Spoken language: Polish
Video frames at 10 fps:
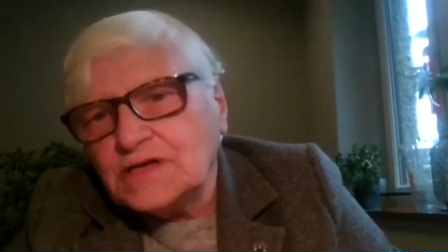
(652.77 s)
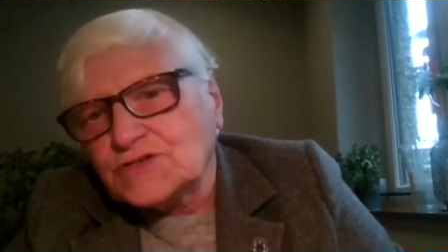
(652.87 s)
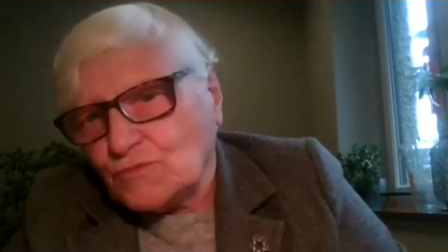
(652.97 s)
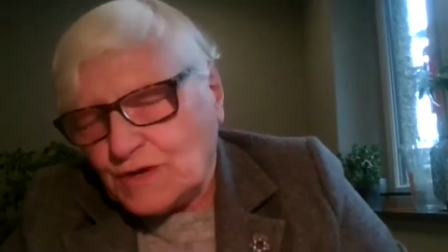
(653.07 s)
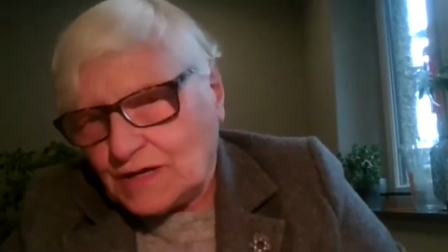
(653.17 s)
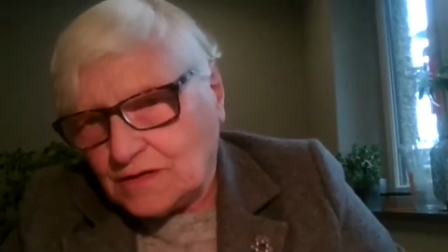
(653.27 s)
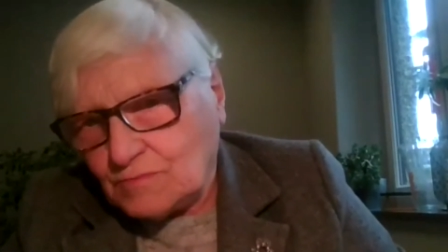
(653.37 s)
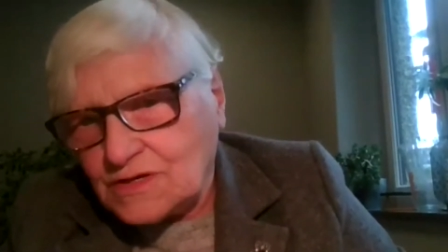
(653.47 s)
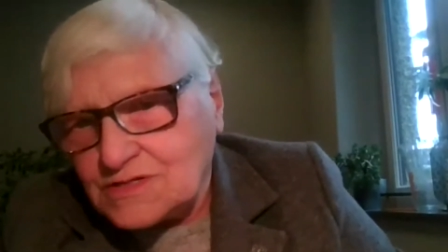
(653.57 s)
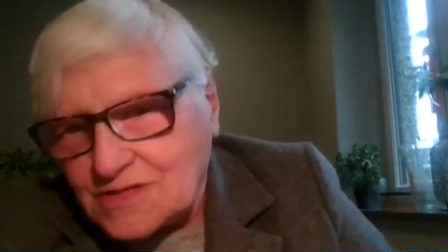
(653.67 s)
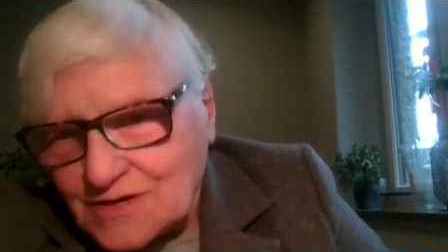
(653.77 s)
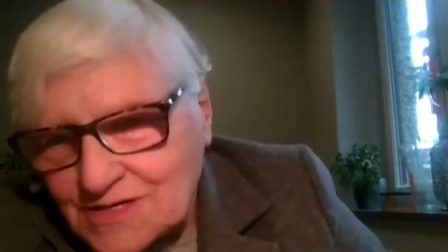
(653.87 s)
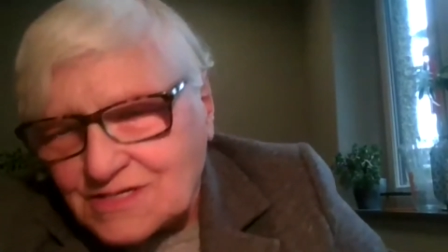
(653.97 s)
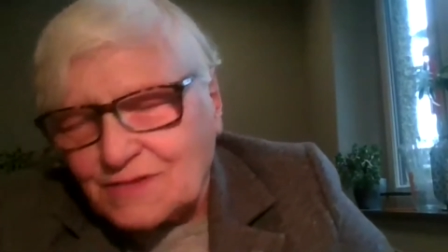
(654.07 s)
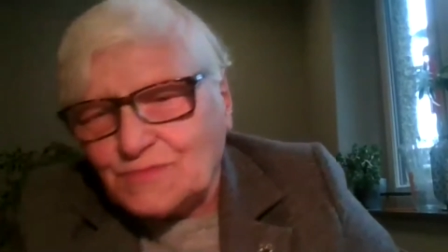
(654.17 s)
bo i my doskonale
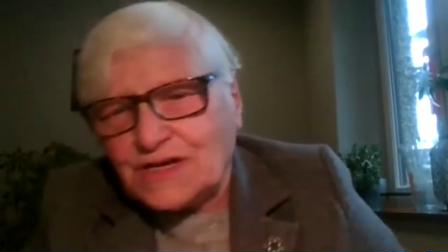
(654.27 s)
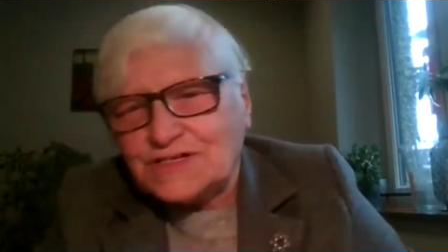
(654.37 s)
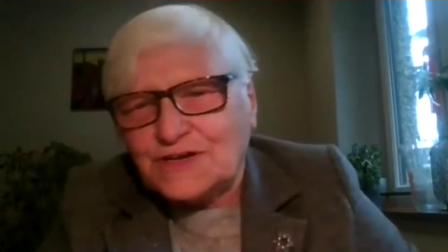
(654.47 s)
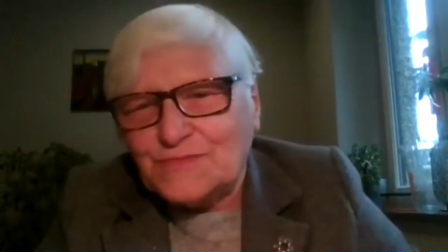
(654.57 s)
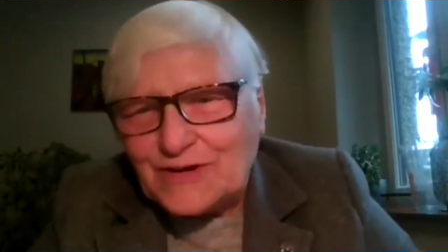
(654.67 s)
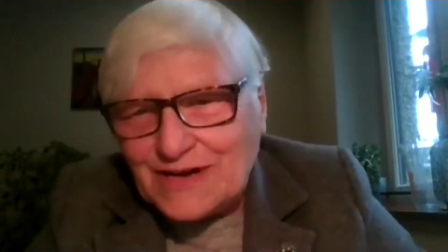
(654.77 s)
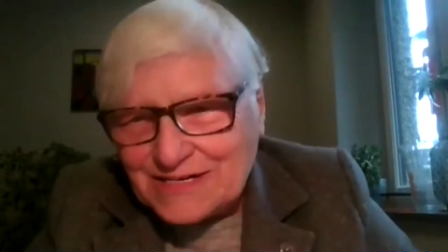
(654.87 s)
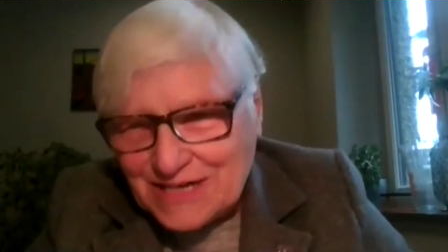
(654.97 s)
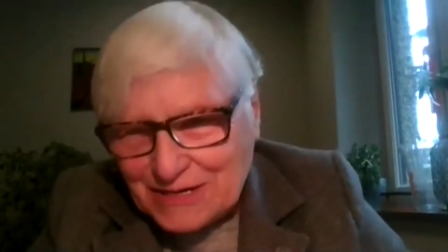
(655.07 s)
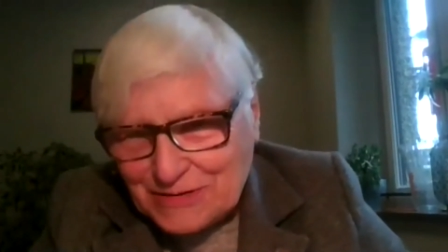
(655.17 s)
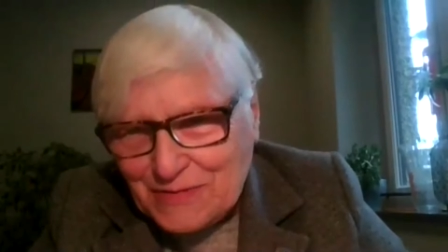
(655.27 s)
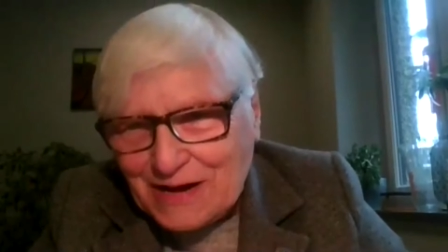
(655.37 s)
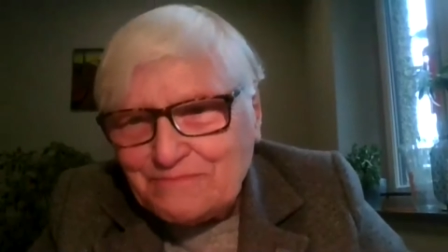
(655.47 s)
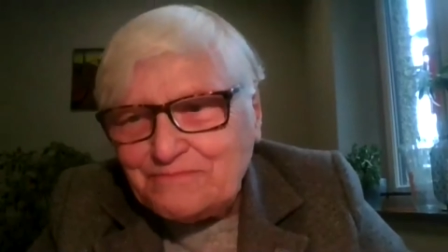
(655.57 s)
umiemy sławić, pamiętać